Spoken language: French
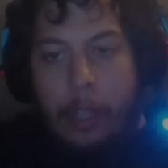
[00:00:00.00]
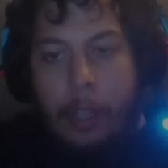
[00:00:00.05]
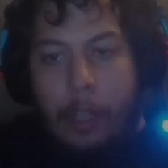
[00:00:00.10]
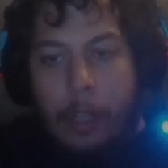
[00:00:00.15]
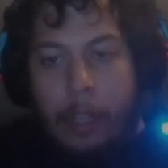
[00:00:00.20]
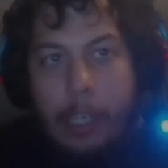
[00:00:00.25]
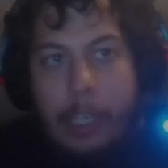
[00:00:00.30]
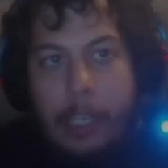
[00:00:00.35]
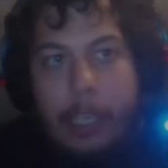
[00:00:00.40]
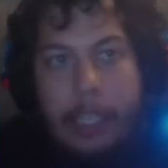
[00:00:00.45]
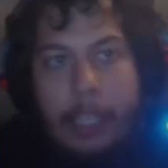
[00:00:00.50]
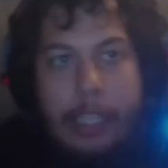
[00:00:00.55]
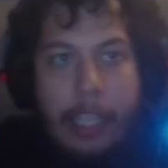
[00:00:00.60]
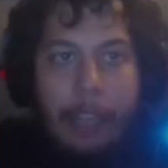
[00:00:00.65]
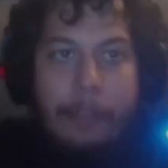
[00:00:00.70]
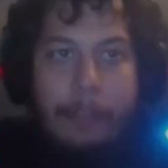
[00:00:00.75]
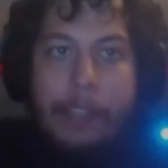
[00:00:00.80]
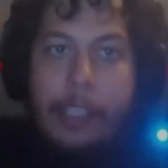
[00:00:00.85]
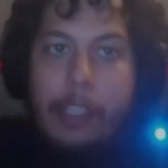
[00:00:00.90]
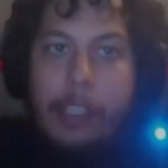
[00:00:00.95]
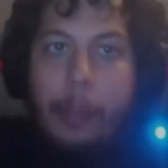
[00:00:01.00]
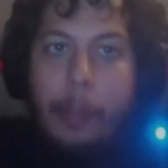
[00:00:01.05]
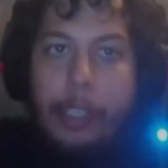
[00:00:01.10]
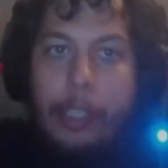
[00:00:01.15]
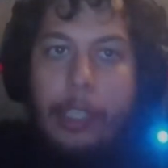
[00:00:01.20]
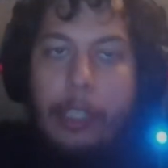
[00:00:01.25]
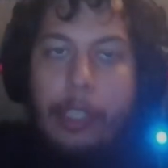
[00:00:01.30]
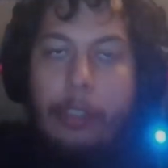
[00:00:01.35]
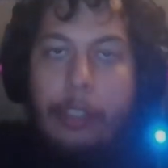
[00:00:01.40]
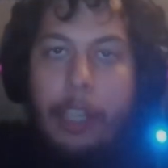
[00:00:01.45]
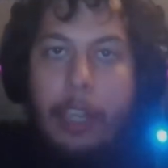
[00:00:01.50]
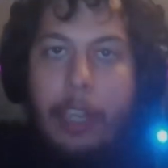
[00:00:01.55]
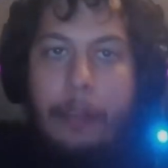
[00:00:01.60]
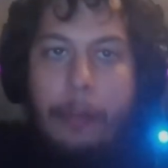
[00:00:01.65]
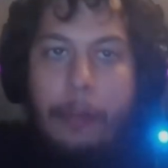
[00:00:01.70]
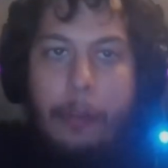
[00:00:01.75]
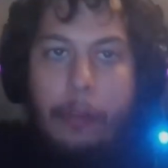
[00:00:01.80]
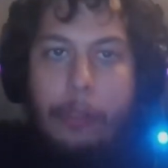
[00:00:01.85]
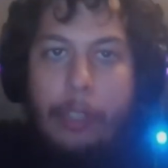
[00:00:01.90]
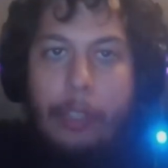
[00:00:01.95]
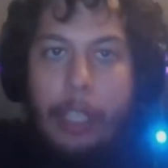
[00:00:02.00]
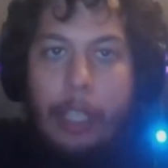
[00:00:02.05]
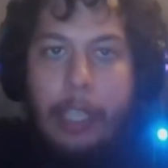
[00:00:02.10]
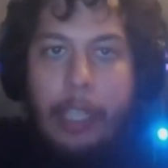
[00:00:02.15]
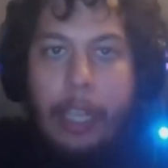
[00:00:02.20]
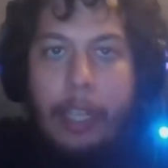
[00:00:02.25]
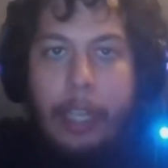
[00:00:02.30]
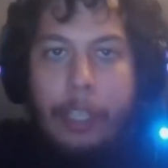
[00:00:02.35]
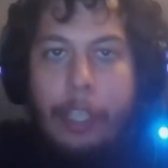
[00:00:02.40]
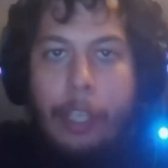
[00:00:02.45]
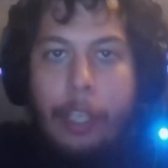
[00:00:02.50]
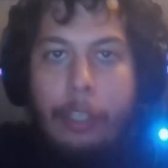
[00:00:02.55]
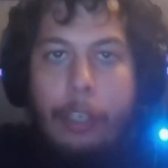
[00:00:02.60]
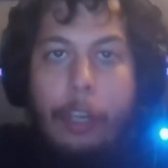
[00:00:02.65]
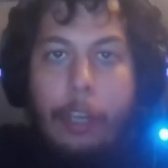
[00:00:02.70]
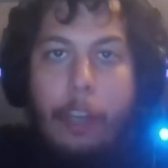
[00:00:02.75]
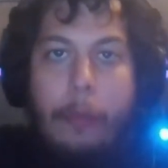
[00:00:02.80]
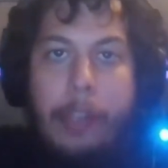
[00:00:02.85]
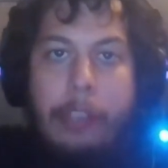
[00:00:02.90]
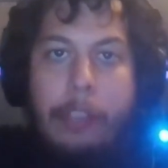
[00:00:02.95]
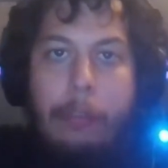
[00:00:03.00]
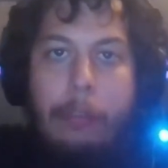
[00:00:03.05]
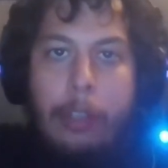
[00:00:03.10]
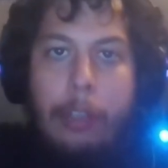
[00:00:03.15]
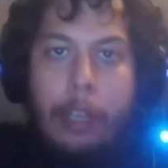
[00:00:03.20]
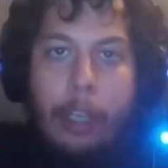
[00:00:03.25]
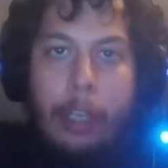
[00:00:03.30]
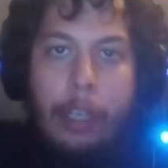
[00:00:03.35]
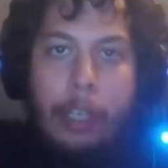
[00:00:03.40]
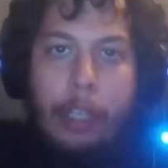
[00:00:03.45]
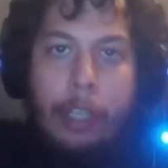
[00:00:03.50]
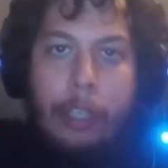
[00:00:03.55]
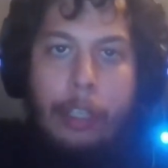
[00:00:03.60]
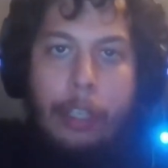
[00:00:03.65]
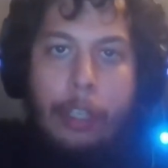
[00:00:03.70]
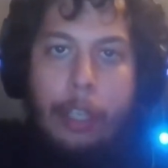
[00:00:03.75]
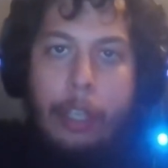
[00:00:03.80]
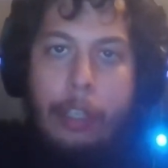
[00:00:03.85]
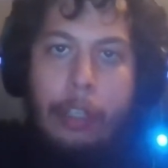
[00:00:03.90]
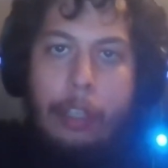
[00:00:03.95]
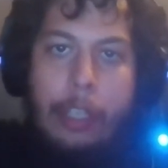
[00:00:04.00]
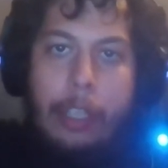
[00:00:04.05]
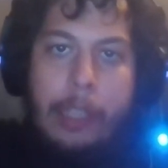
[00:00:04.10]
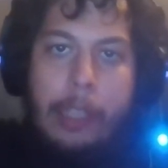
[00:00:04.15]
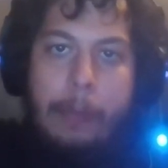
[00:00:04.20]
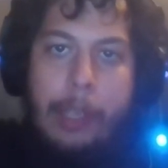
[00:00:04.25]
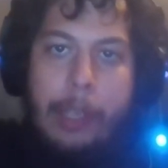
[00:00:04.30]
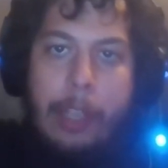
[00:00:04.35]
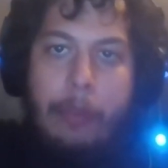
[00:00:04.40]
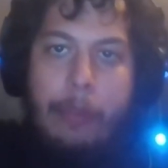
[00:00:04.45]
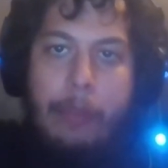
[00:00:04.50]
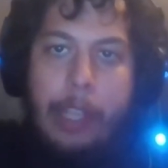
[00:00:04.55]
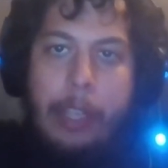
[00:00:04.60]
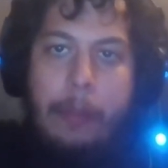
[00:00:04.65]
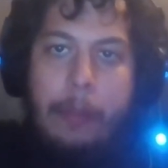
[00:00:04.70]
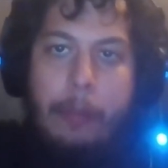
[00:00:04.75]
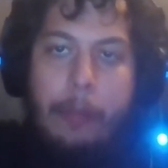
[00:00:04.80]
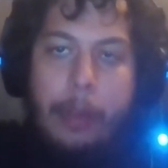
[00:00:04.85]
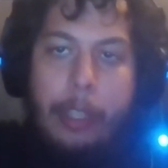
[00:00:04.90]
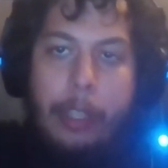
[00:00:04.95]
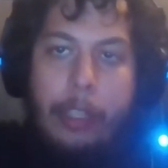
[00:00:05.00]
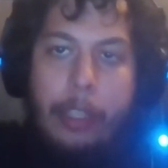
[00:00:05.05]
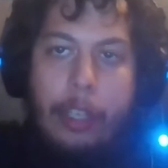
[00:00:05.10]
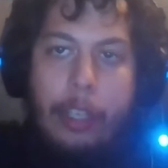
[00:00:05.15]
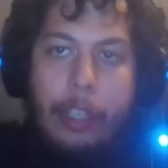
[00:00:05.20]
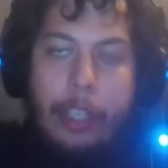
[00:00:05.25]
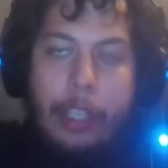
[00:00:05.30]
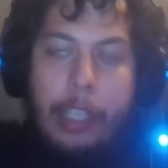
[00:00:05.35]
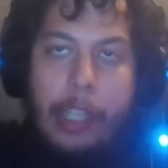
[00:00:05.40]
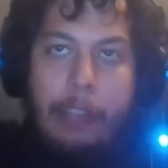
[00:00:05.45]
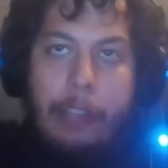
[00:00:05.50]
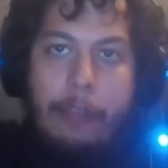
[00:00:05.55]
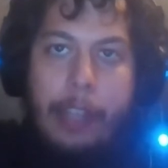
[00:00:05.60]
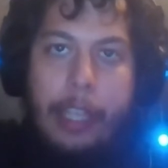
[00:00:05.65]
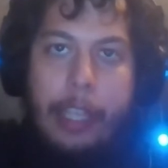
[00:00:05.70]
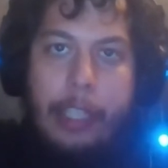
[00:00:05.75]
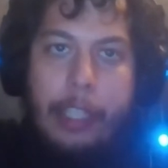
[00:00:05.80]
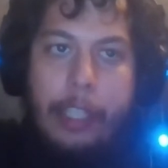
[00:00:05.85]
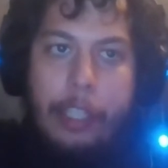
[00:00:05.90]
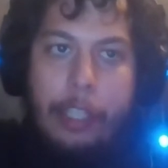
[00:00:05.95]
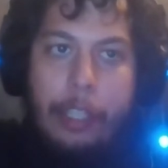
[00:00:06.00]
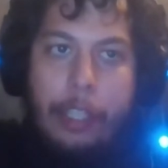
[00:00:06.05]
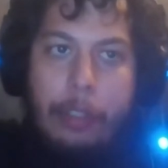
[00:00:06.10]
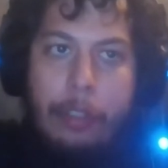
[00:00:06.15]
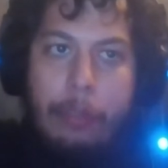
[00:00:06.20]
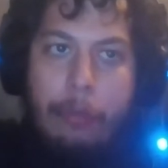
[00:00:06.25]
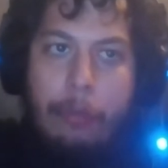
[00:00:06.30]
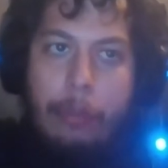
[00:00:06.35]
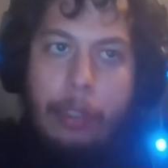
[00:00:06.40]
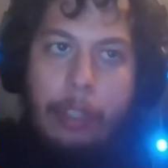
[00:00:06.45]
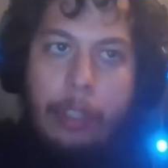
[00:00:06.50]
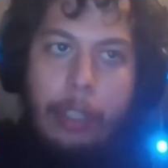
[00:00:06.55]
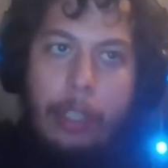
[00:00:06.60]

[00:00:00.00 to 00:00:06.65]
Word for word: Les services de protection de la faune sont à la recherche d'un homme adulte orange de 6 pieds 8 portant un chandail vert et des jeans courtes.